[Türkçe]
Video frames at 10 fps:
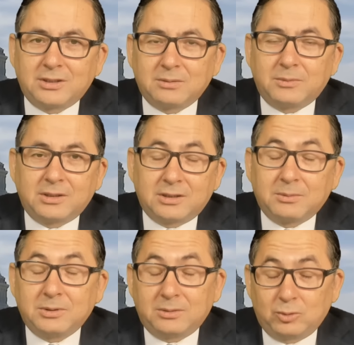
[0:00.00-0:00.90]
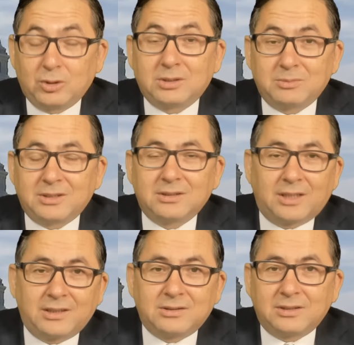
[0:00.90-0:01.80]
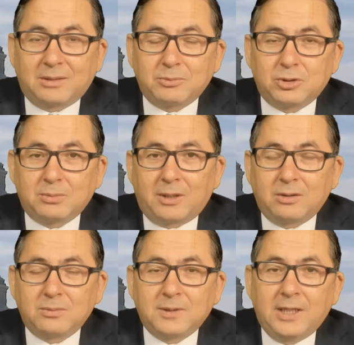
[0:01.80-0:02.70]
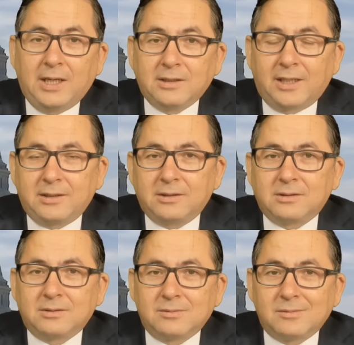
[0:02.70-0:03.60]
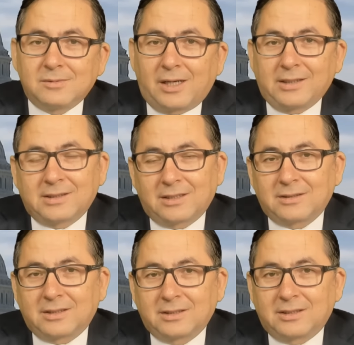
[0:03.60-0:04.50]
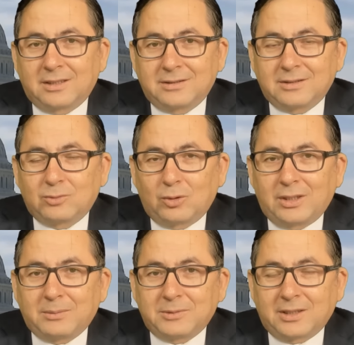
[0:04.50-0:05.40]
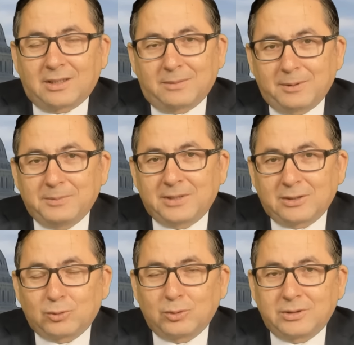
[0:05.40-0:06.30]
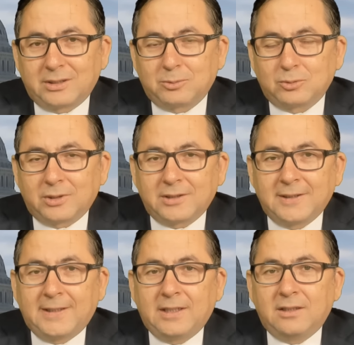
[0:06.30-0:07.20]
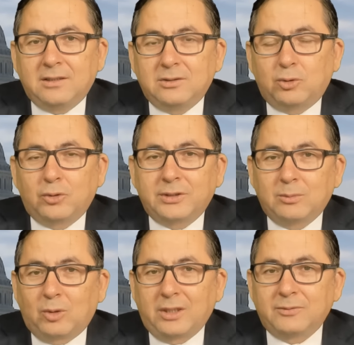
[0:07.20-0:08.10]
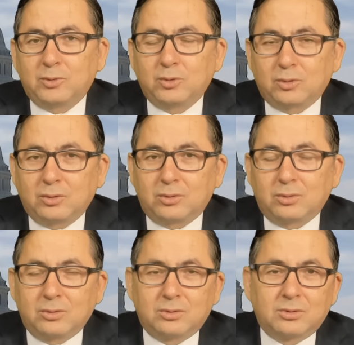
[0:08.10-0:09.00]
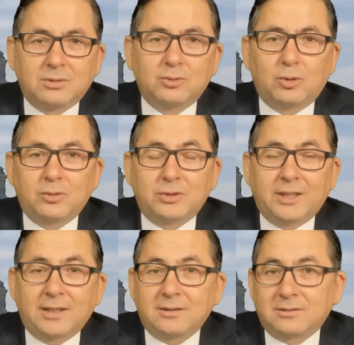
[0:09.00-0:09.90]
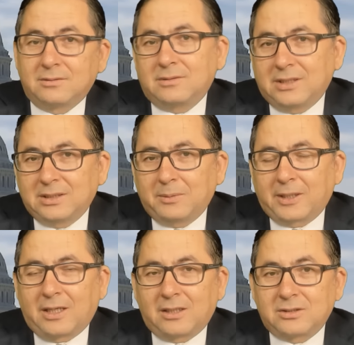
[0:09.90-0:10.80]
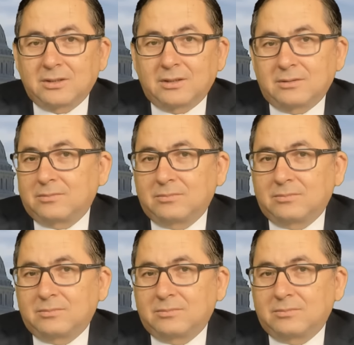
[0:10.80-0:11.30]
seçimde, 2020 seçimlerinde de aynısını yapmıştı malum. Yani Ankara'daki klasik söylemle kahpe Bizans oyunları bunlar. Ee, sözde muhalif gözükürsünüz. Sözde rejime karşı